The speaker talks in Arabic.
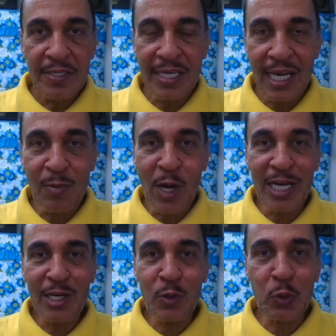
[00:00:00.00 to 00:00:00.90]
السلام
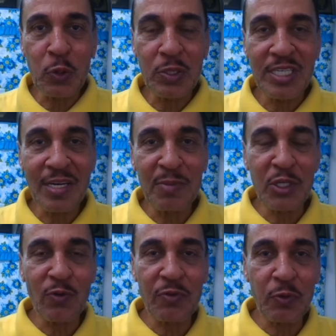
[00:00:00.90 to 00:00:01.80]
عليكم زي ما
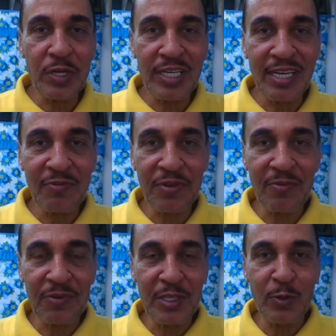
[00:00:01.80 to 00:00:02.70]
شفتوا كده في
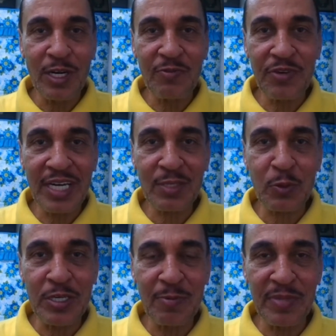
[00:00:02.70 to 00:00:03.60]
الفيديو اللي فات
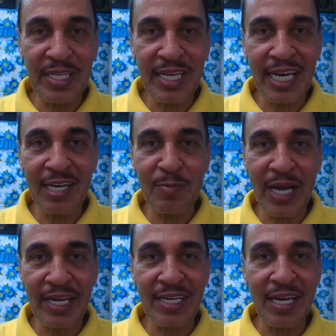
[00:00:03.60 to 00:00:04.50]
كنا بنتكلم
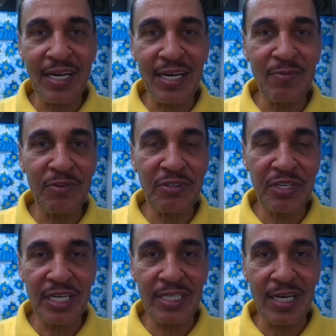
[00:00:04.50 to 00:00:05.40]
عن
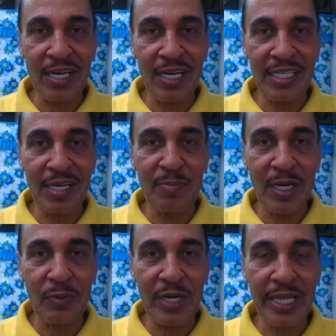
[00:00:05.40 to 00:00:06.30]
الفطريات القدم
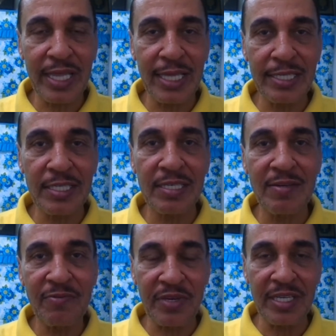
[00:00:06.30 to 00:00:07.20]
أو
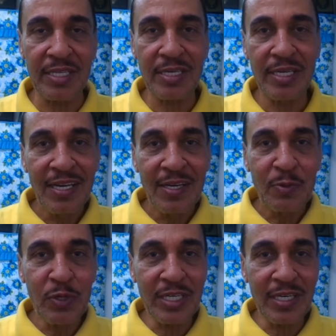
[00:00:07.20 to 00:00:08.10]
أثليتس فيت
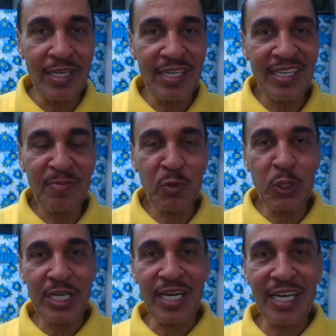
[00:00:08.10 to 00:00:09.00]
ودي
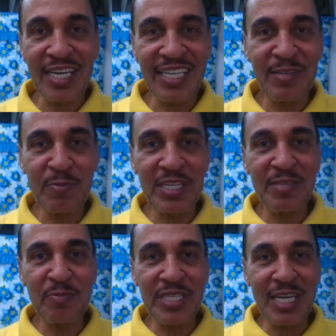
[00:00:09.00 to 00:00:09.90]
مشكلة
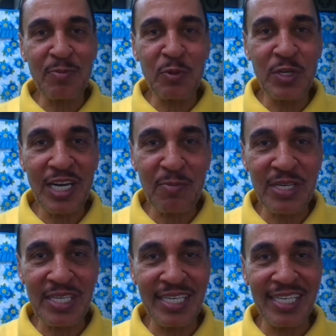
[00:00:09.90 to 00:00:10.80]
يمكن بتبدو إنها
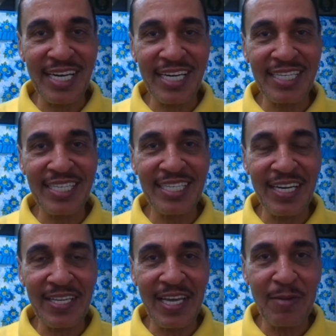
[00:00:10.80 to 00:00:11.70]
بسيطة حتة
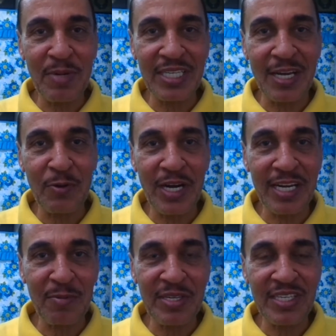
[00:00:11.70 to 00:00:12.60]
التهابات أو
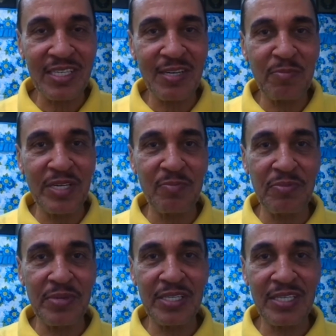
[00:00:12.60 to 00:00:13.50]
حاجة بسيطة بين
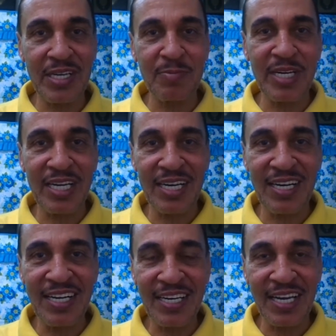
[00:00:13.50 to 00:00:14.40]
مصابع
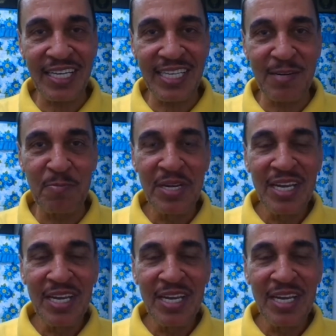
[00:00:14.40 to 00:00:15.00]
القدم